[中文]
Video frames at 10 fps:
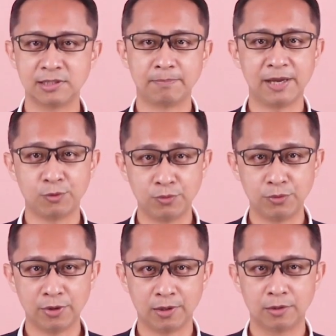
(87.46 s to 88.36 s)
己被忽
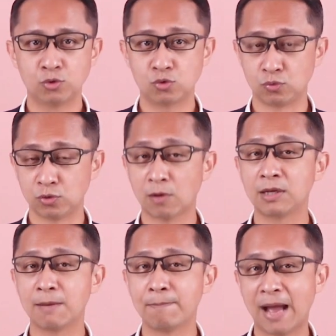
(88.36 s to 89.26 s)
略，主动
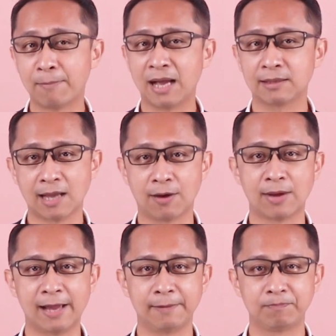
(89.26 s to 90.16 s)
跟爸妈讨
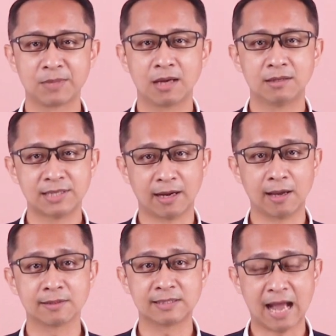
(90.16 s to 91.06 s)
爱，想
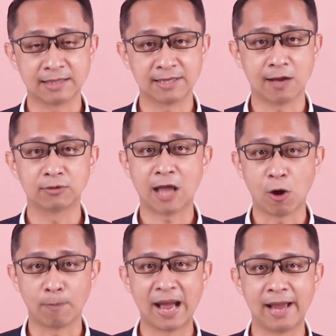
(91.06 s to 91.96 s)
要撒娇
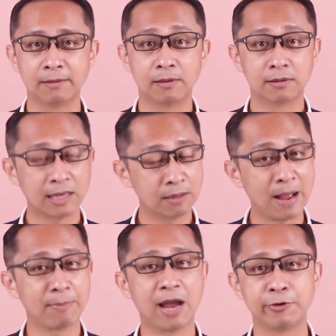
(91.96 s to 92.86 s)
讨拍。他的
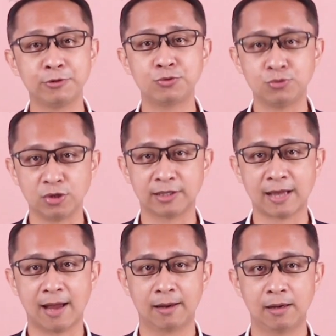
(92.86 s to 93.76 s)
爸妈还会拒绝他，